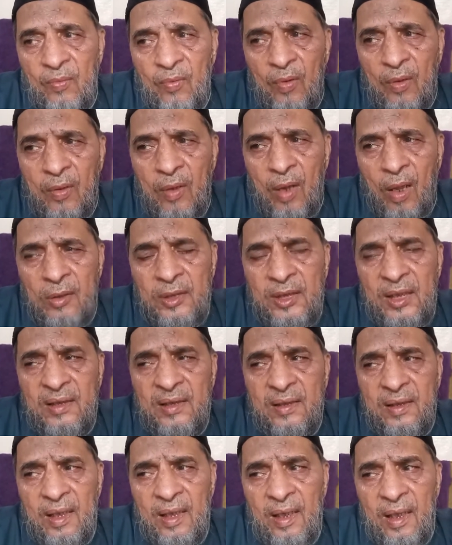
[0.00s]
वो
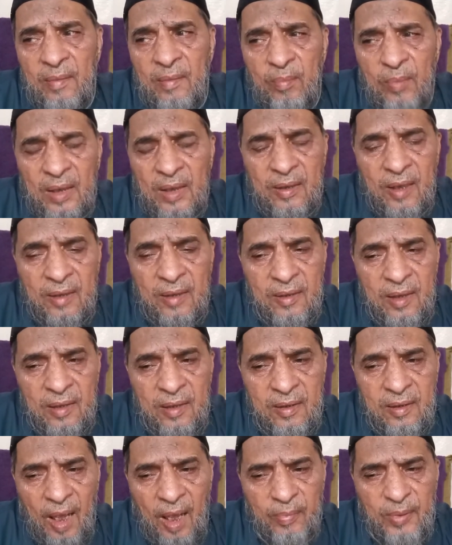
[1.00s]
लॉजिक से मनतक से
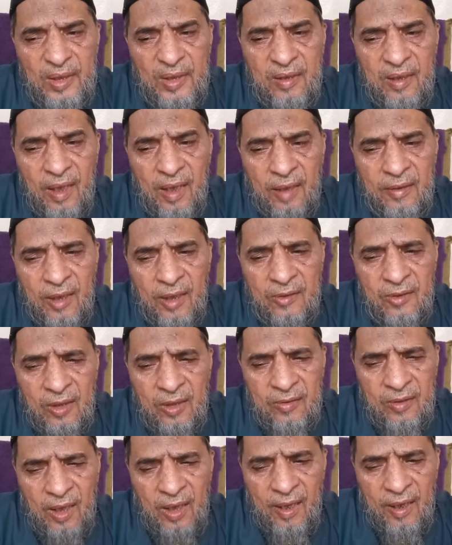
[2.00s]
साबित किया जा
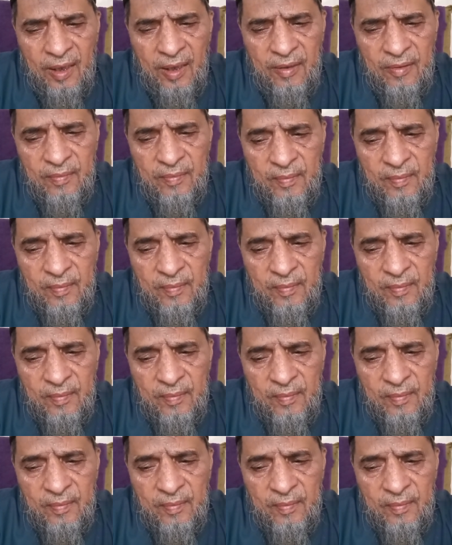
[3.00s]
सकता है